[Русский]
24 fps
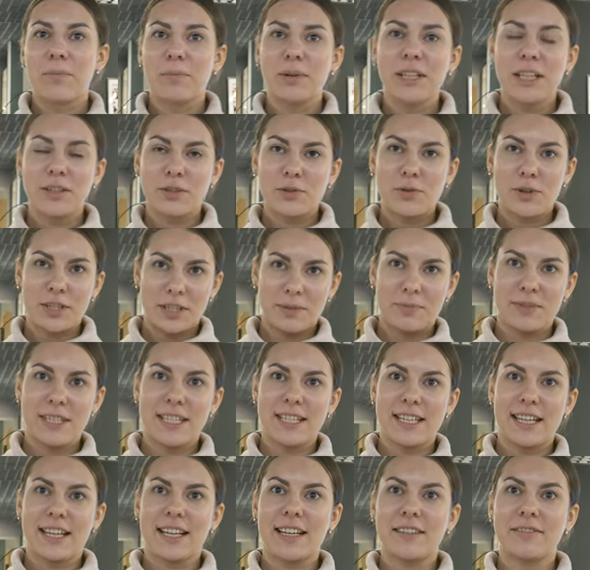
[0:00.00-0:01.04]
Мы
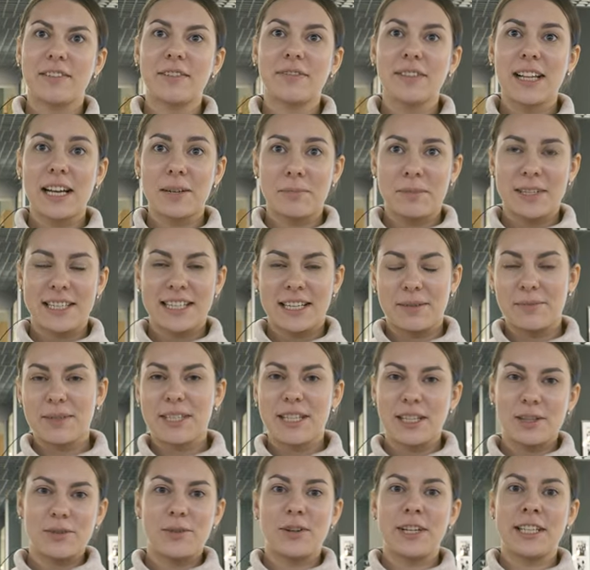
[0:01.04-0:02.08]
находимся во флагманском
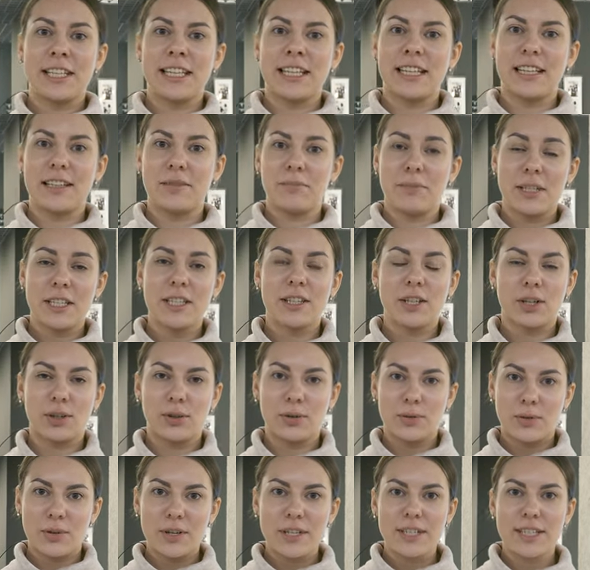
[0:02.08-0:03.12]
салоне «Мистер
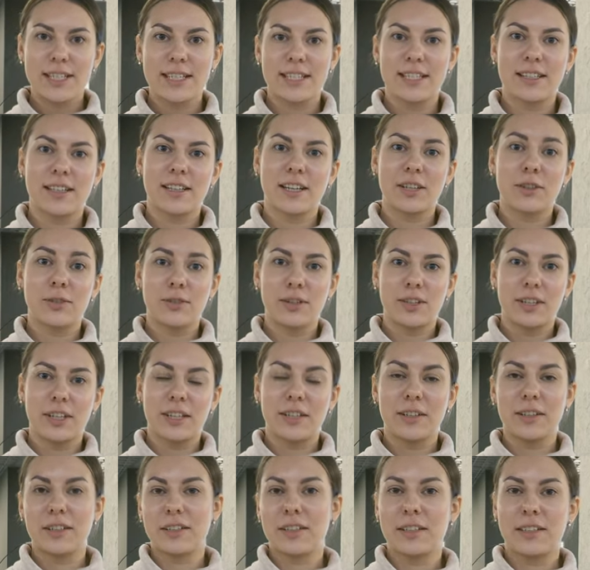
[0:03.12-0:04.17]
Дорс», э,
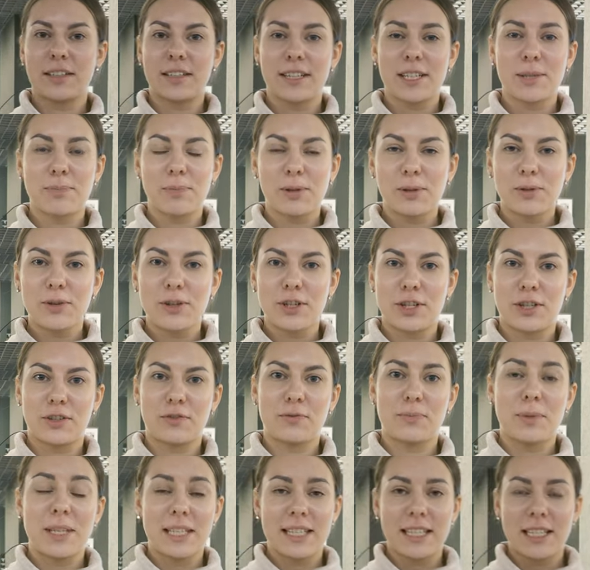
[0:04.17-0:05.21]
который э, расположен в
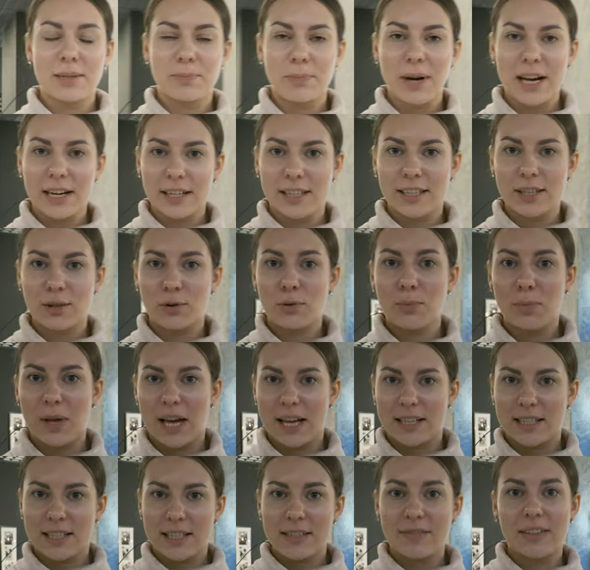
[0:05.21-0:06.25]
бизнес-парке
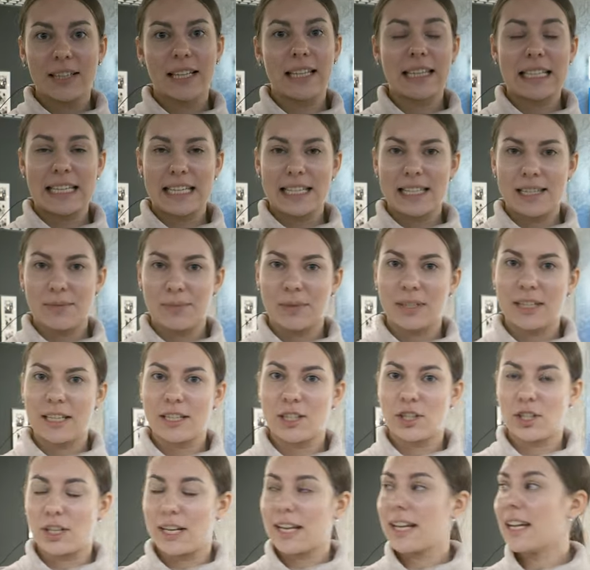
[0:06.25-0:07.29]
Румянцева на третьем
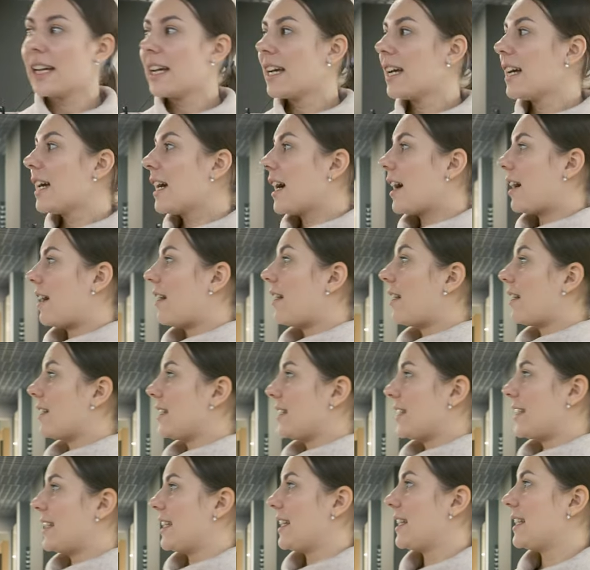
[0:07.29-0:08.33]
этаже. А,
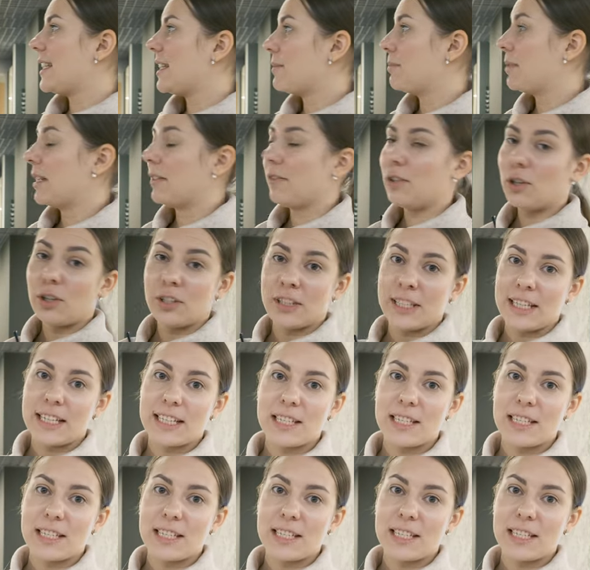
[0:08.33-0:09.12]
здесь обновленная